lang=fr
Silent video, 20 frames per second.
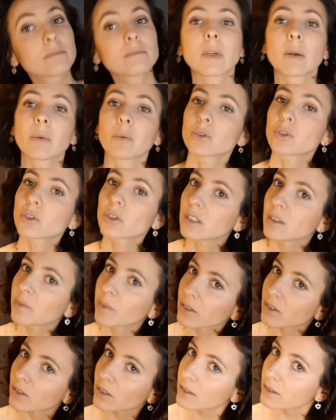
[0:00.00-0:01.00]
Mais bon, je connais
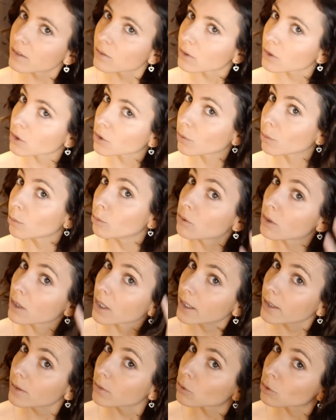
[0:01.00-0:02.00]
personne, ils ont les cheveux
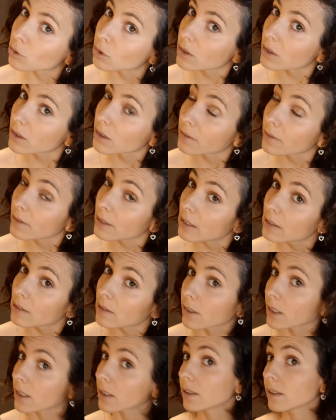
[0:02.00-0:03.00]
bouclés, ils ont toujours rêvé de les
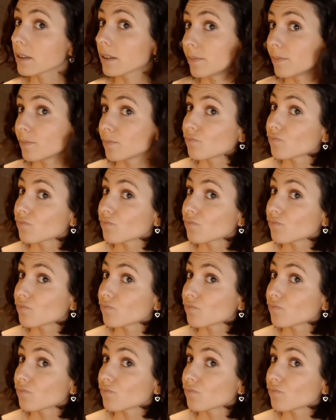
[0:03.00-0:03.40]
avoir lisses.